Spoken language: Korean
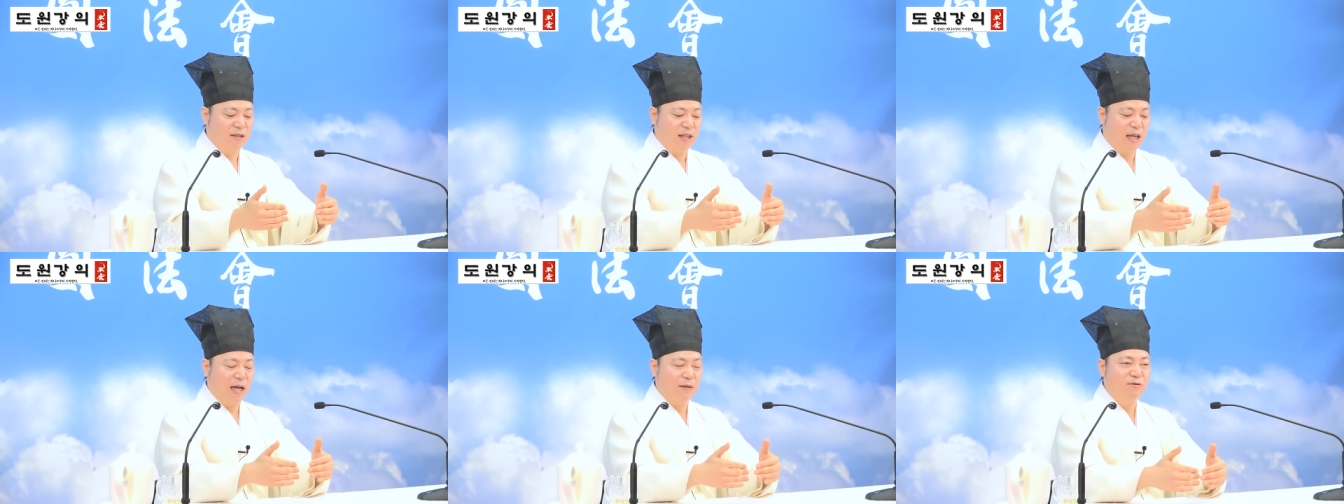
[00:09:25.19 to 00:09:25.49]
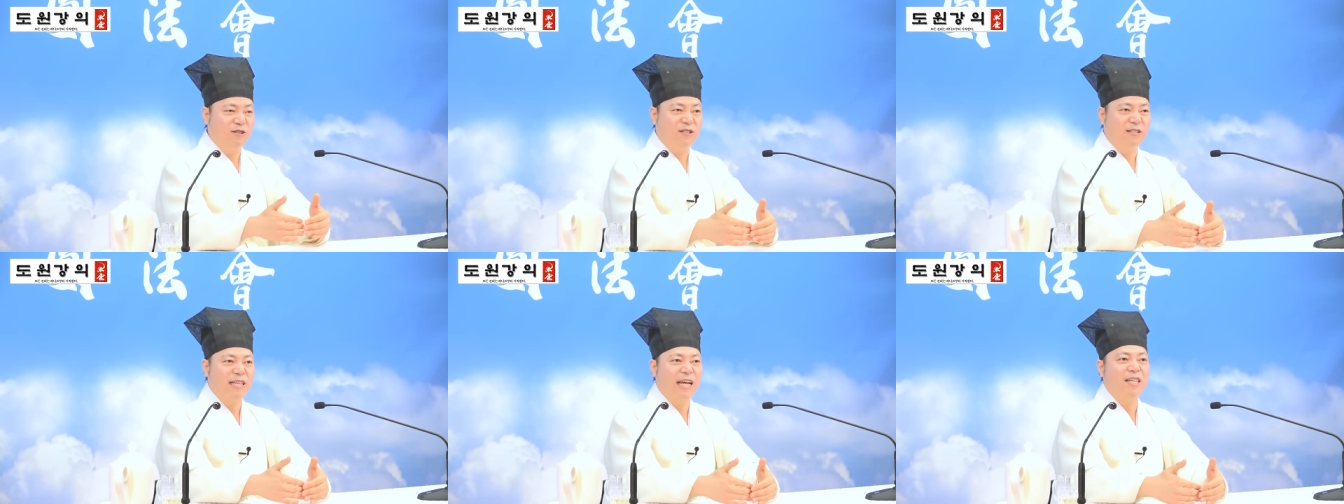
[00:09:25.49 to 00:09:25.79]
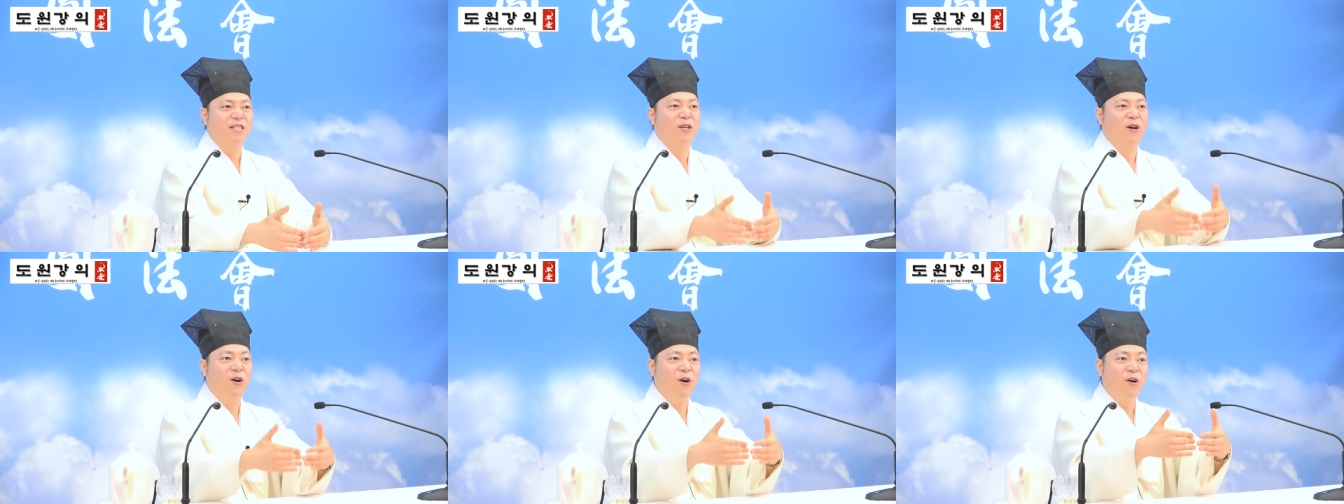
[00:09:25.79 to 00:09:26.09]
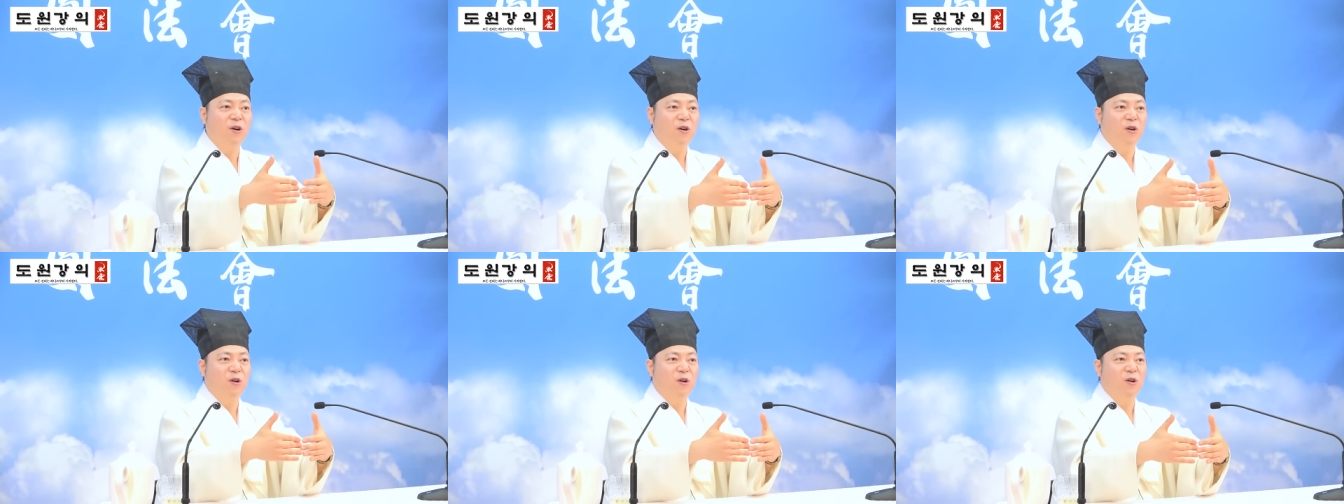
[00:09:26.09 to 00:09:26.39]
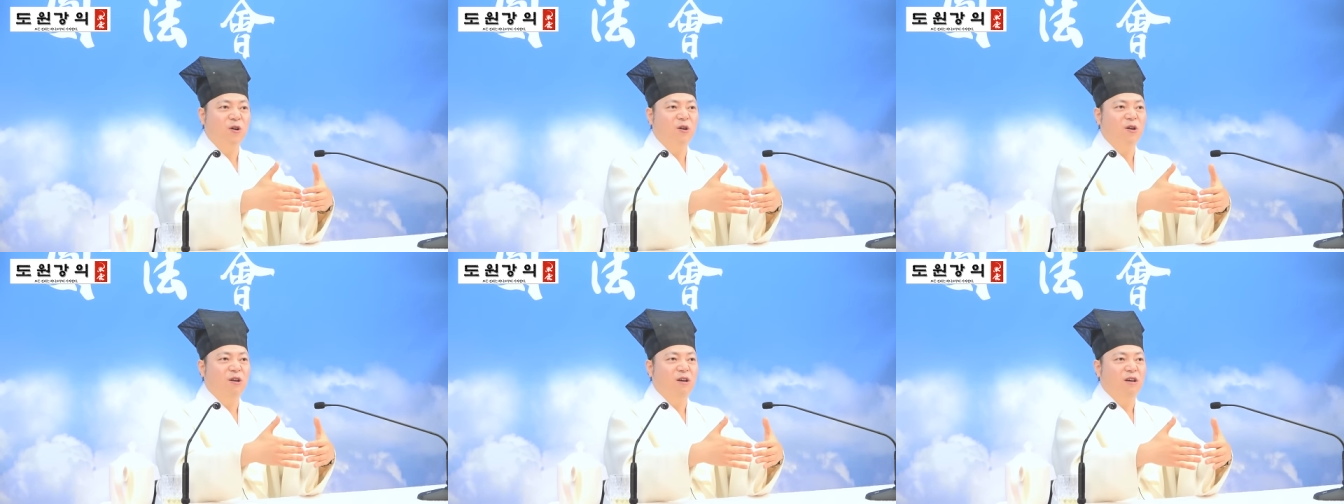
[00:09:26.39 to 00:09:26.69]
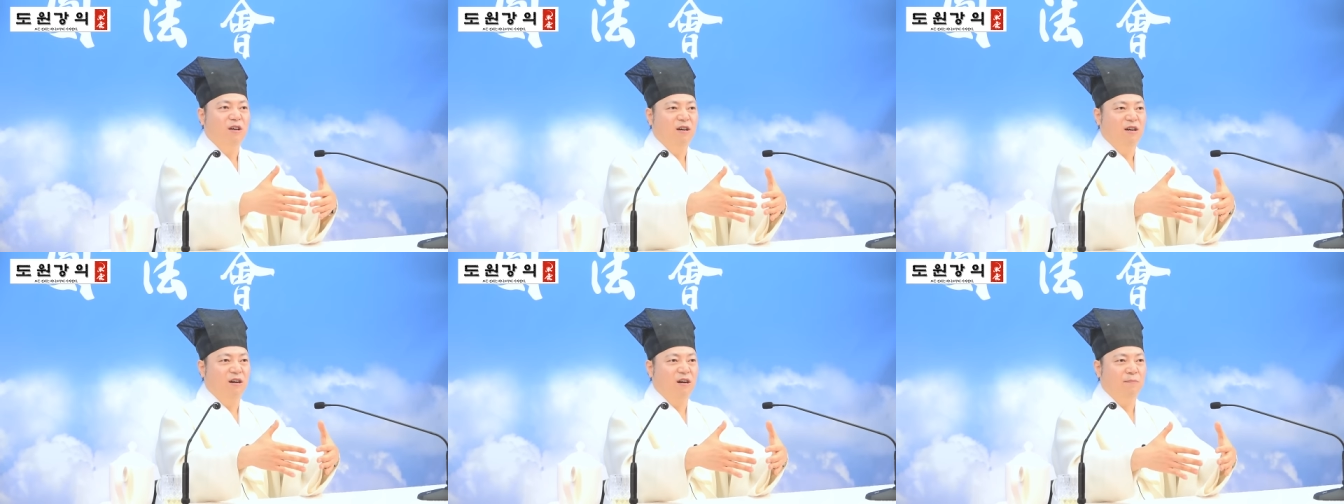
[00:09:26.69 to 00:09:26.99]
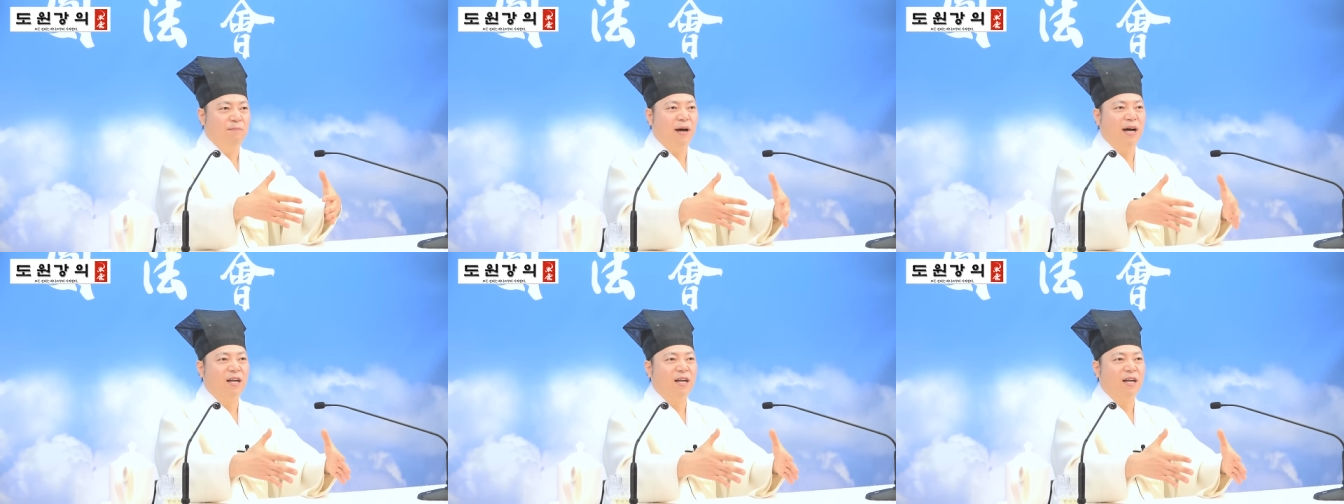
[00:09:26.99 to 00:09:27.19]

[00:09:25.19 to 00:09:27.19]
담을 싸서 어,